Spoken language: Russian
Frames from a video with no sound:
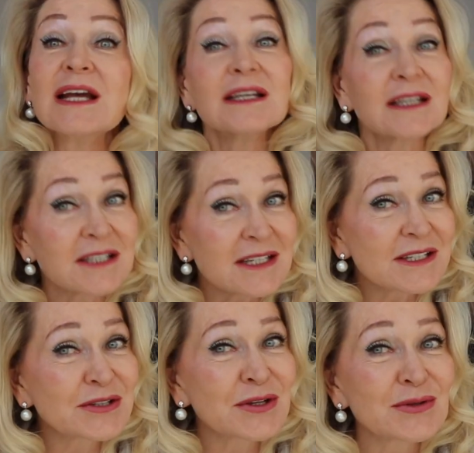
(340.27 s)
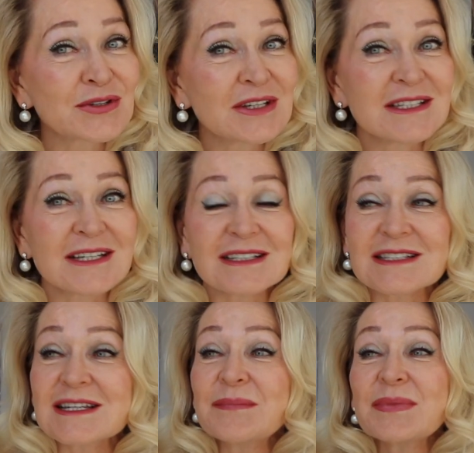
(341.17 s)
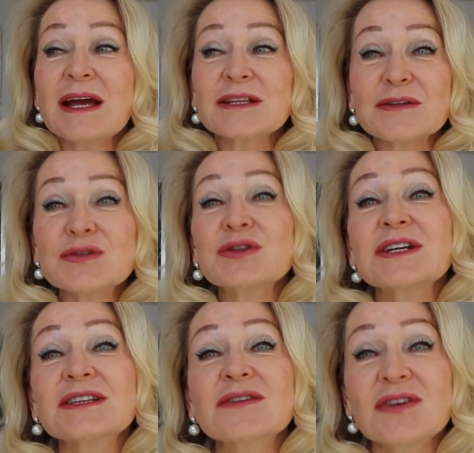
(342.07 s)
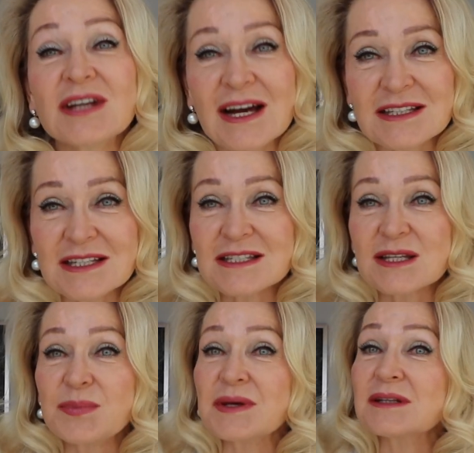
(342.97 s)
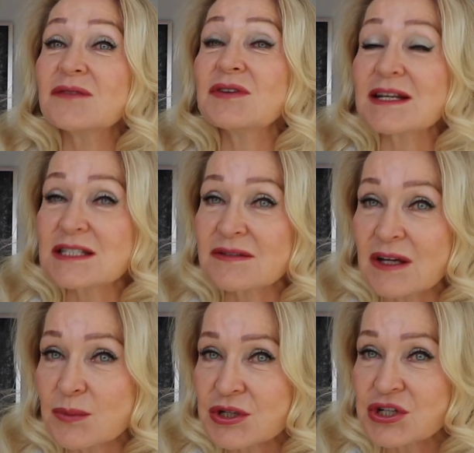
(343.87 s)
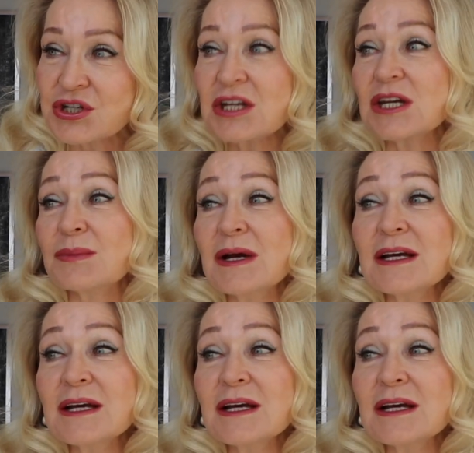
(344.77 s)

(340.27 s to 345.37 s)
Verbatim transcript: Единственное, что нужно делать, это все-таки доверять себе, доверять своим решениям,